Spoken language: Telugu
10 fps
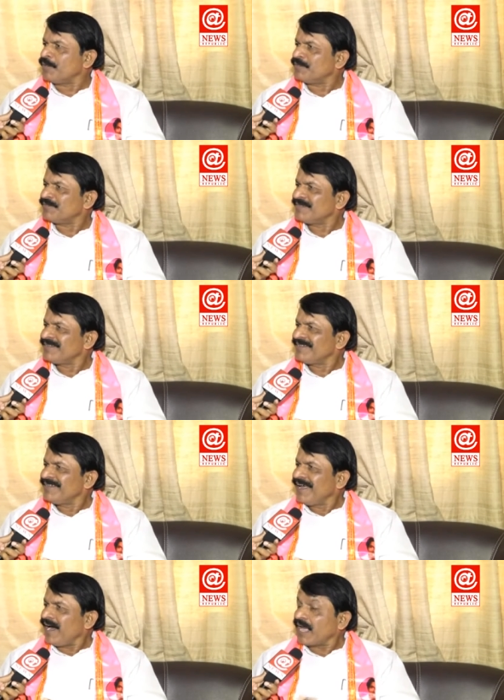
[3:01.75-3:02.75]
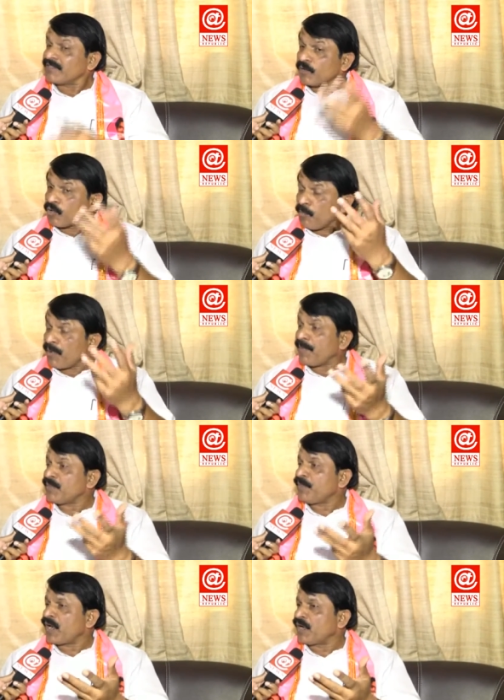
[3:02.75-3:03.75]
వాళ్ళు అంత గొప్ప
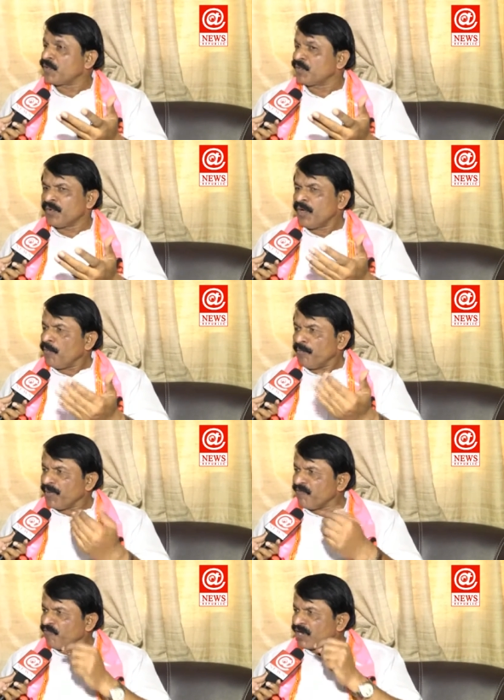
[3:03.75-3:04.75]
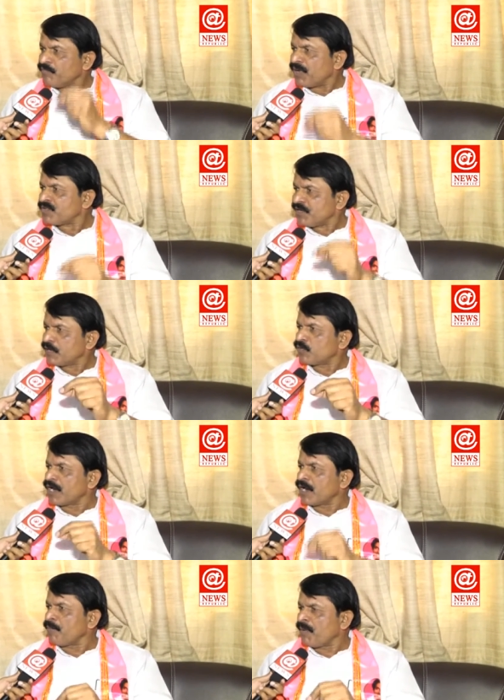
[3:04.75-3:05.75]
పరిపాలనను మేము వన్ పర్సెంట్
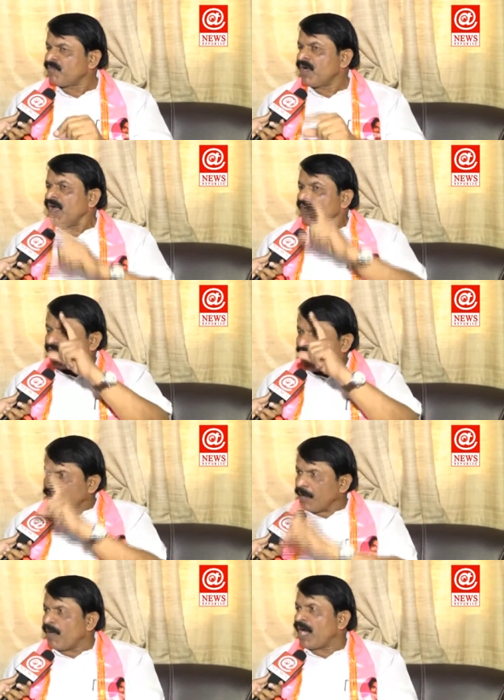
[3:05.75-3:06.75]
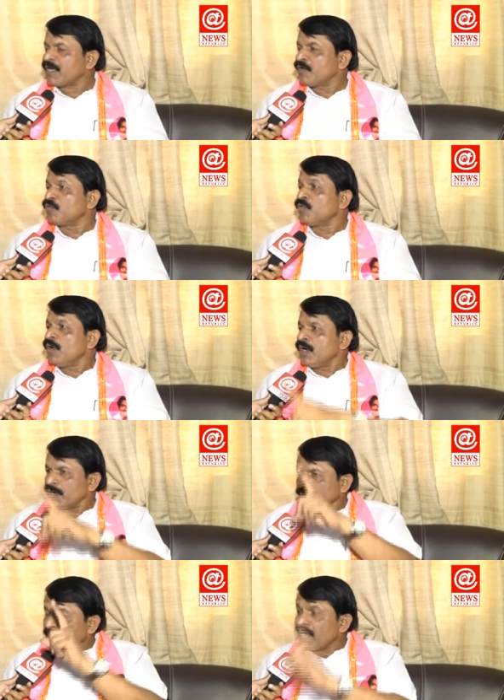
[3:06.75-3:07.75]
కూడా నమ్మం వాళ్ళ మాటను
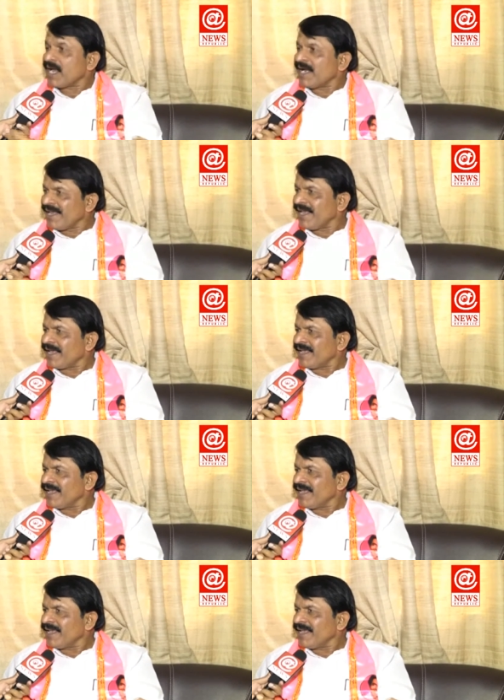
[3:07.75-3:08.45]
నమ్మకండి